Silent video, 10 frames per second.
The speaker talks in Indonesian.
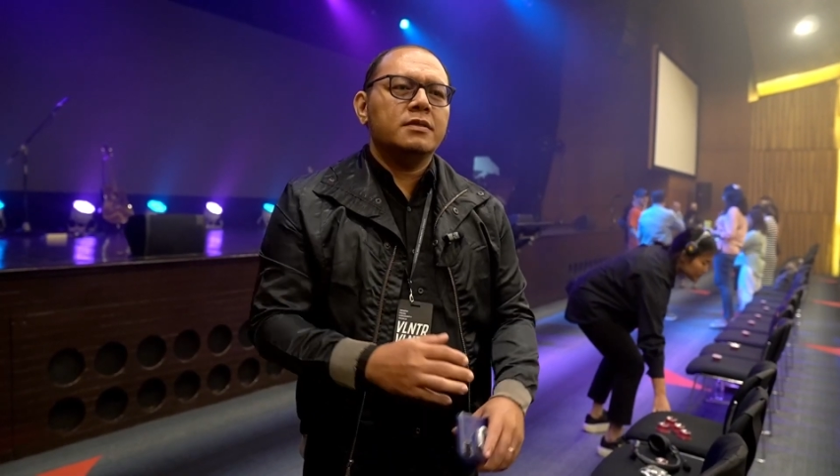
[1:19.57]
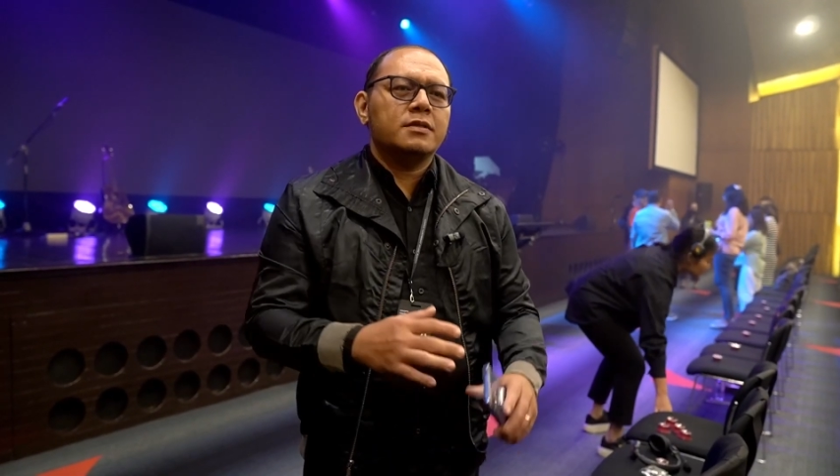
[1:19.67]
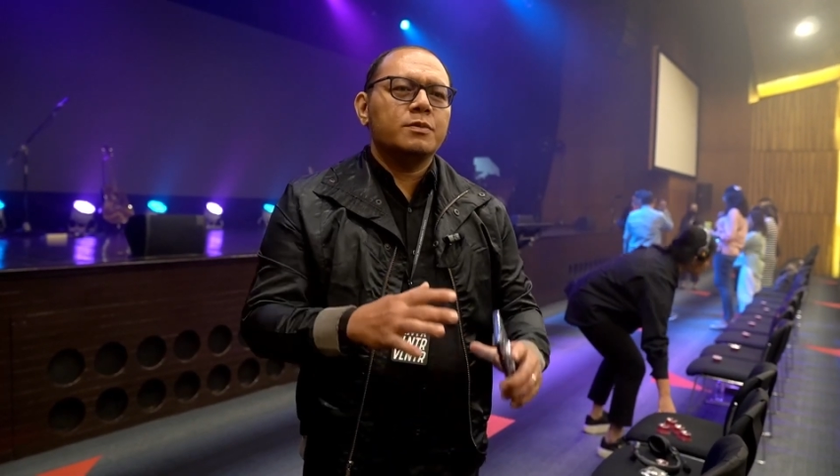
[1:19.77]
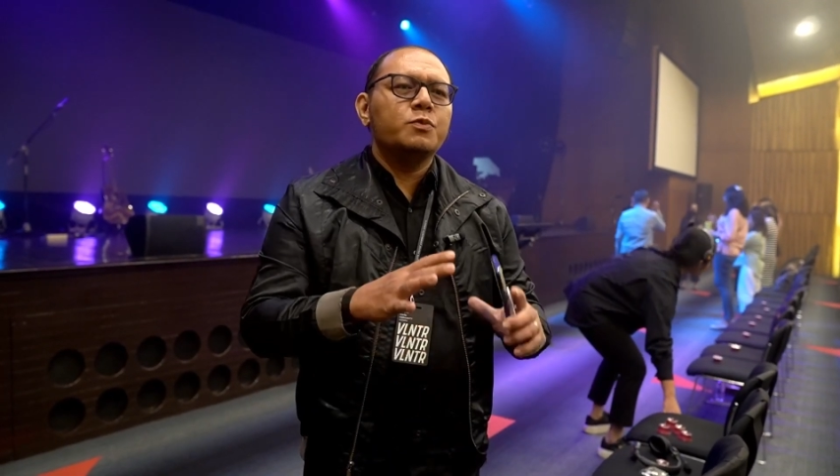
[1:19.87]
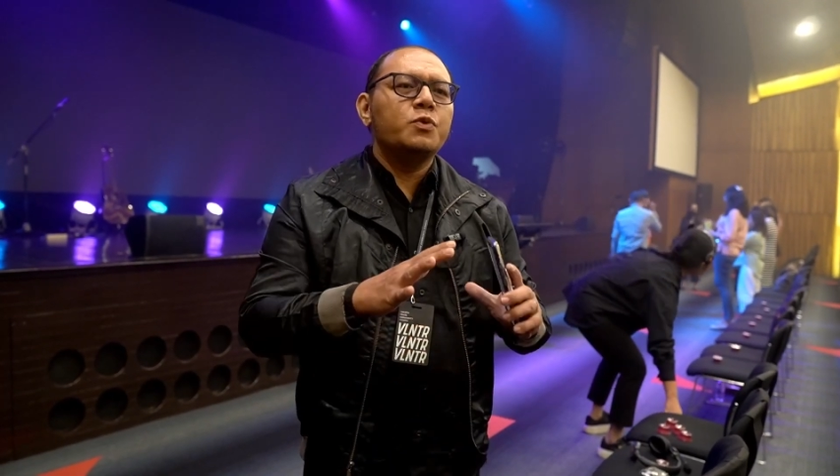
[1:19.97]

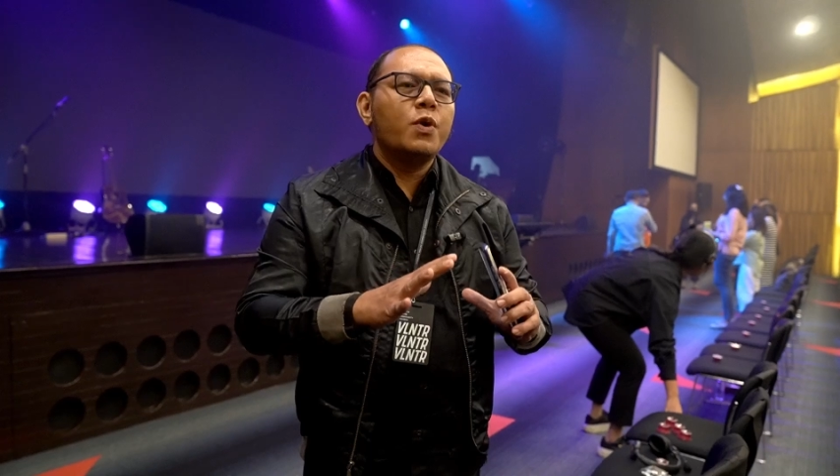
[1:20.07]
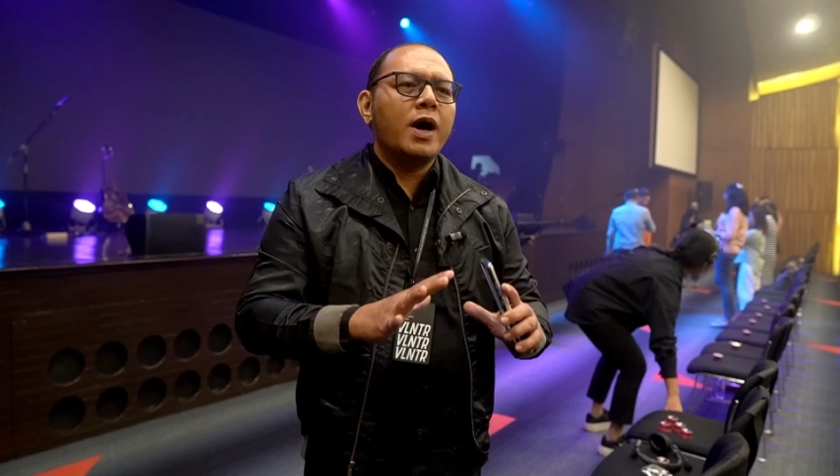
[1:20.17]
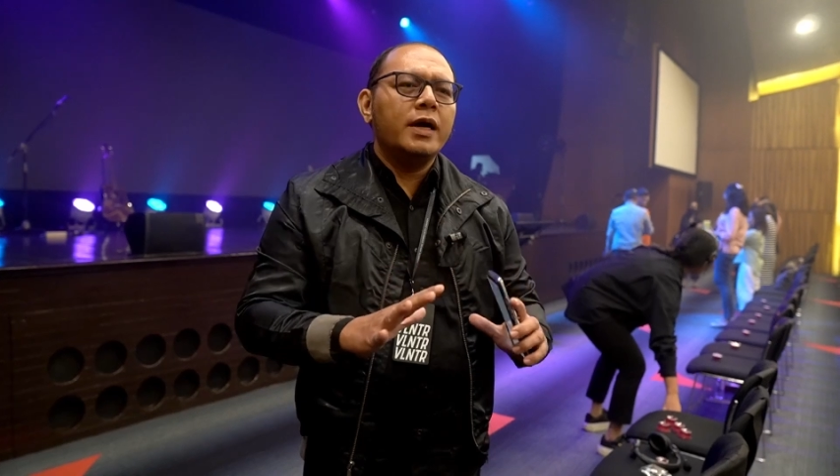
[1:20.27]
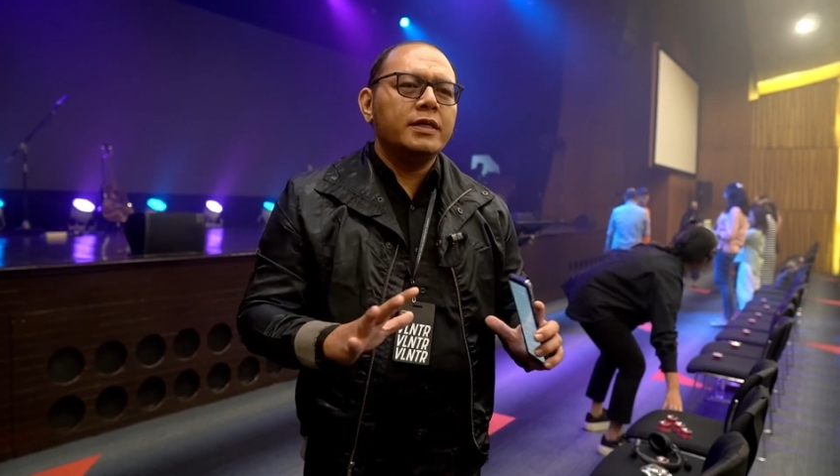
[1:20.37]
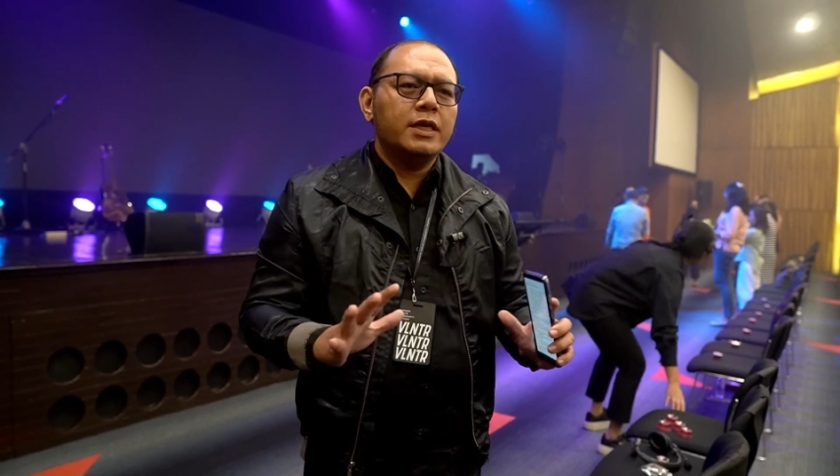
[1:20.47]

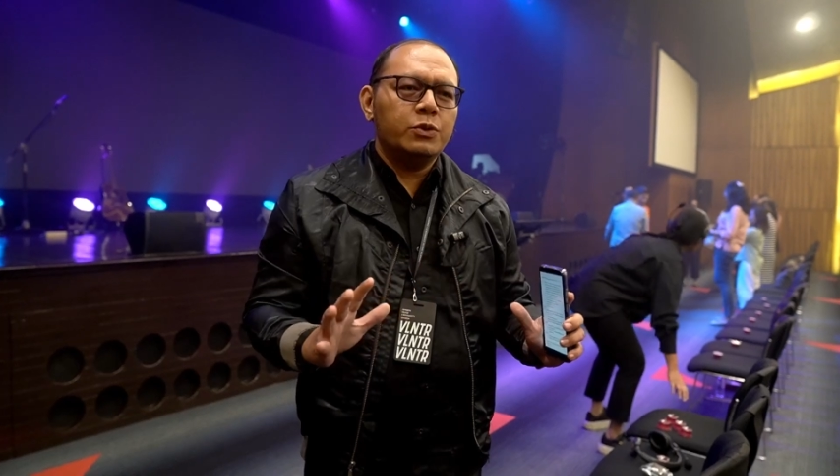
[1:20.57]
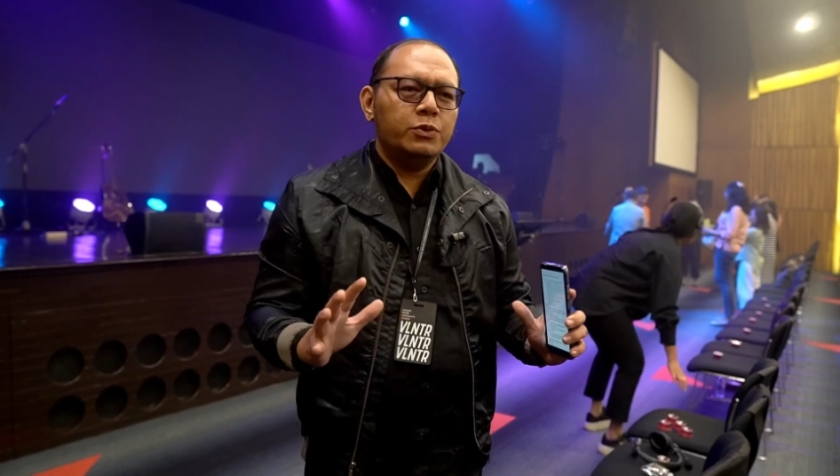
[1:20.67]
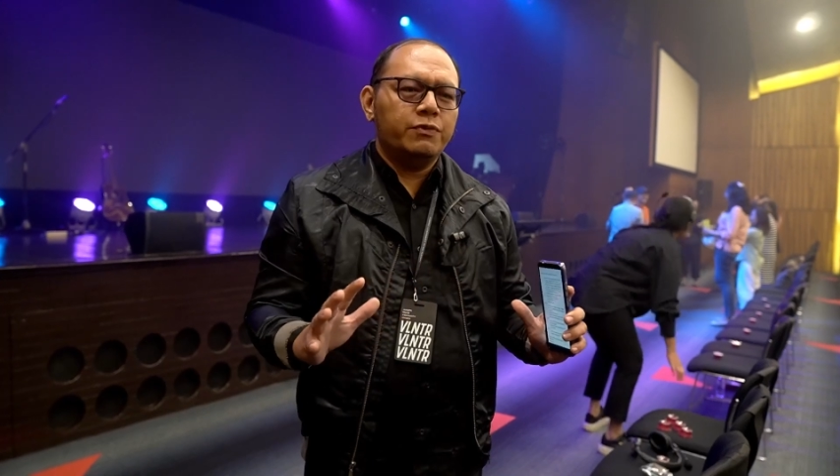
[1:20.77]
semuanya itu